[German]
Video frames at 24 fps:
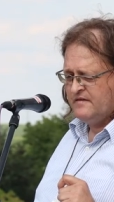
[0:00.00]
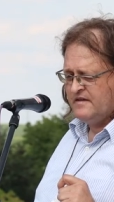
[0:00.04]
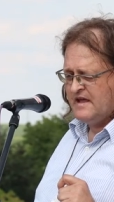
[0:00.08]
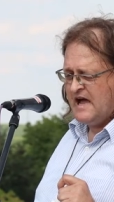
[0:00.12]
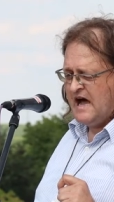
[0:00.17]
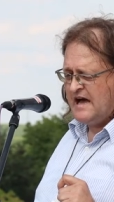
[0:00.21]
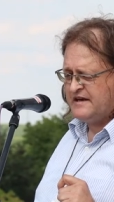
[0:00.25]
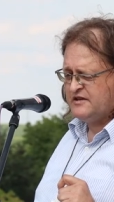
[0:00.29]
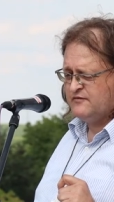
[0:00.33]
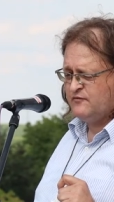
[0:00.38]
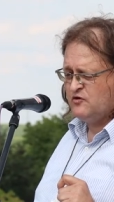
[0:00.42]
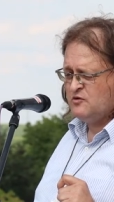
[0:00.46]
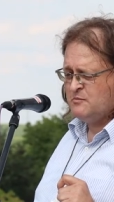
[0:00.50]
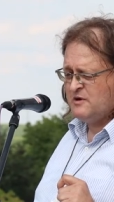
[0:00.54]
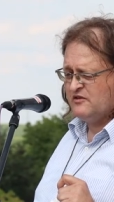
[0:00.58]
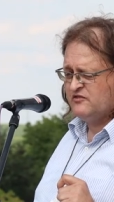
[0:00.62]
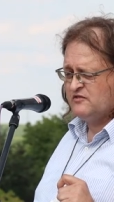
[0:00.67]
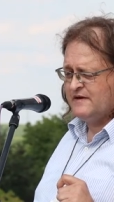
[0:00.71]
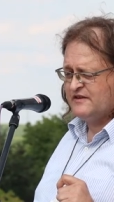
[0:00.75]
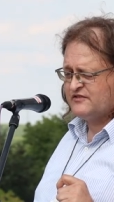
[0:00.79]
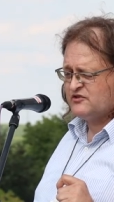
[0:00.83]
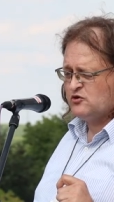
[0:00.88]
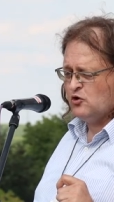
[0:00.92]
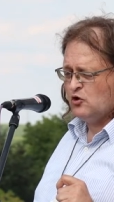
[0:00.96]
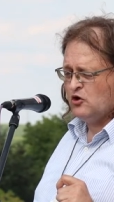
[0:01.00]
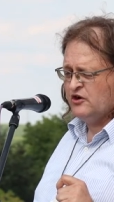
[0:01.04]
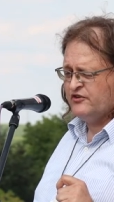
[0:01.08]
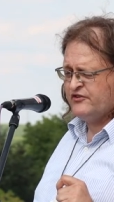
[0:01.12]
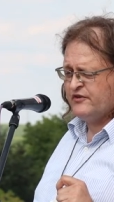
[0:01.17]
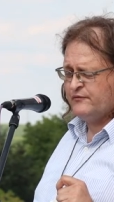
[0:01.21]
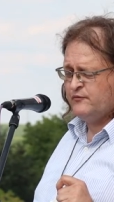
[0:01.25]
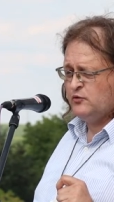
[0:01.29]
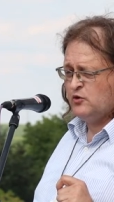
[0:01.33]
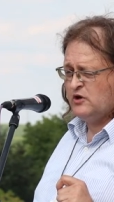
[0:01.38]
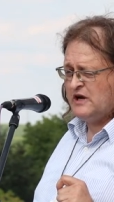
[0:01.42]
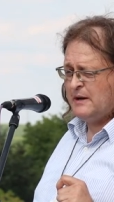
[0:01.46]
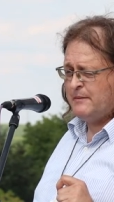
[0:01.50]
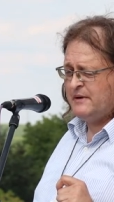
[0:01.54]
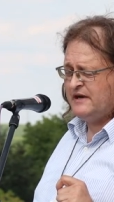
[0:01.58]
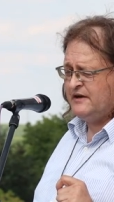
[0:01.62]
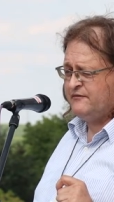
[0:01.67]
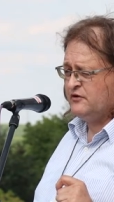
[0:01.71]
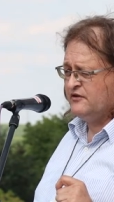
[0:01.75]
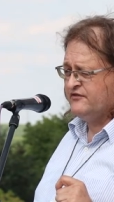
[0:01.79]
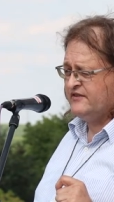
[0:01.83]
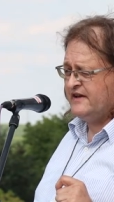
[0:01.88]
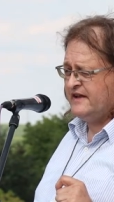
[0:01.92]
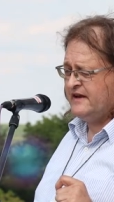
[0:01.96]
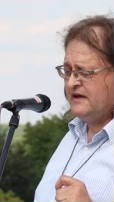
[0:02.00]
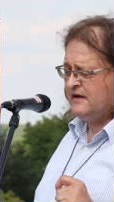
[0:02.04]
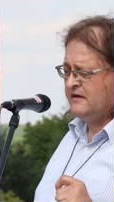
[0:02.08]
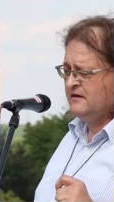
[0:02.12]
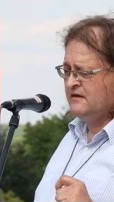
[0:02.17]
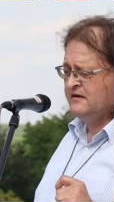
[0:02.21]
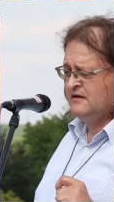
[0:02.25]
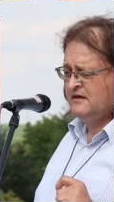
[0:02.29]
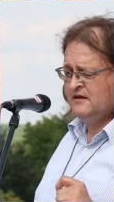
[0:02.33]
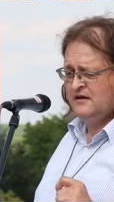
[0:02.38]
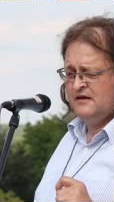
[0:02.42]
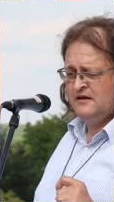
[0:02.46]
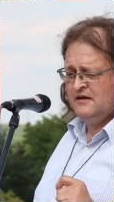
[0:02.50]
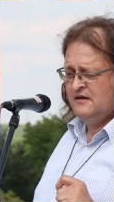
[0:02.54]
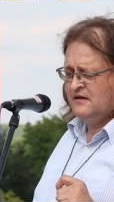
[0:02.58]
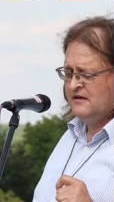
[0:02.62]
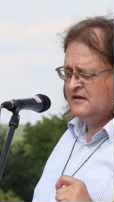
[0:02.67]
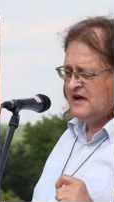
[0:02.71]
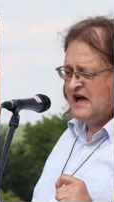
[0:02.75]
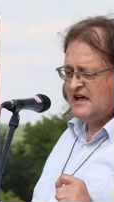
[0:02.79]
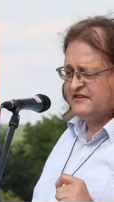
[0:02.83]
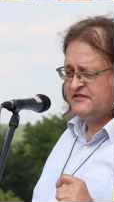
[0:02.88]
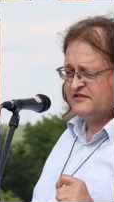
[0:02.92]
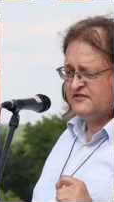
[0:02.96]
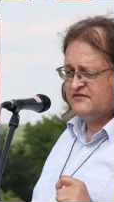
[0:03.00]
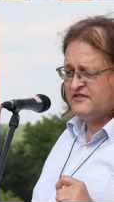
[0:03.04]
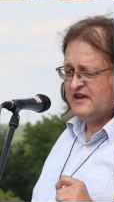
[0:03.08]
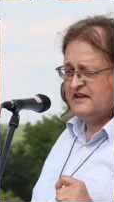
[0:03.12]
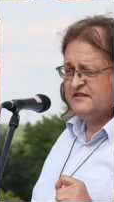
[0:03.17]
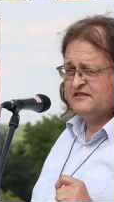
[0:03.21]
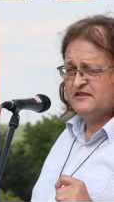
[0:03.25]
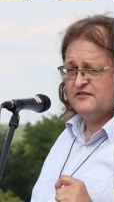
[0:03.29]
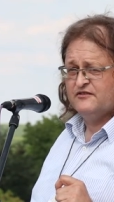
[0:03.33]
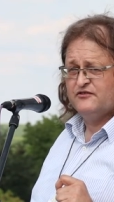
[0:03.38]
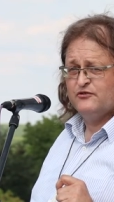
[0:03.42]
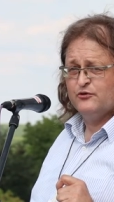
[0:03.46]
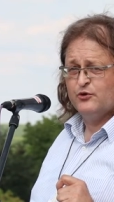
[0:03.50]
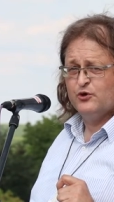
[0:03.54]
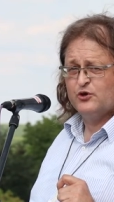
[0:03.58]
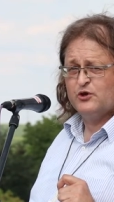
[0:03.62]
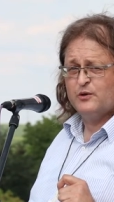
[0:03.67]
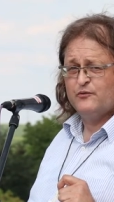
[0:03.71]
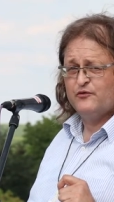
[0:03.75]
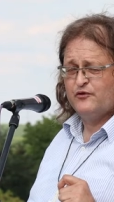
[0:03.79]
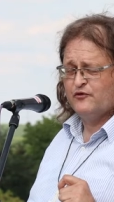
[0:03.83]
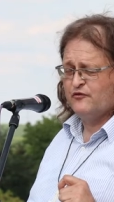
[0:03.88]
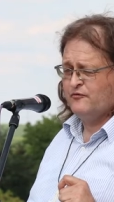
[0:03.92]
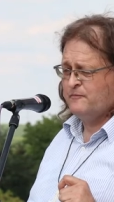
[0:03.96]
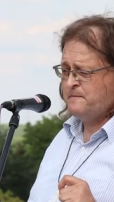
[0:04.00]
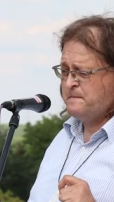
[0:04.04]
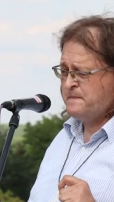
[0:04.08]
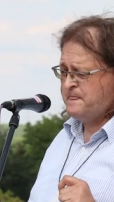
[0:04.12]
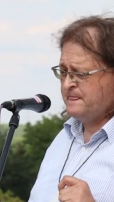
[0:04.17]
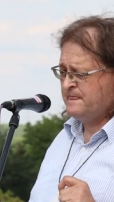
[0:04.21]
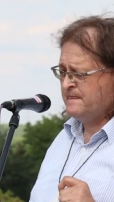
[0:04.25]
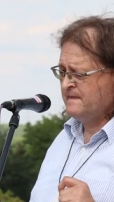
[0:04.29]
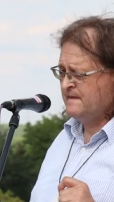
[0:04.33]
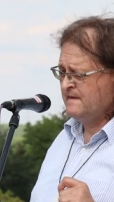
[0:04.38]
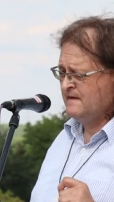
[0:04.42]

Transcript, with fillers: Der hatte wohl mal sowas geäußert, wurde aber dann von seiner Assistentin zurückgepfiffen.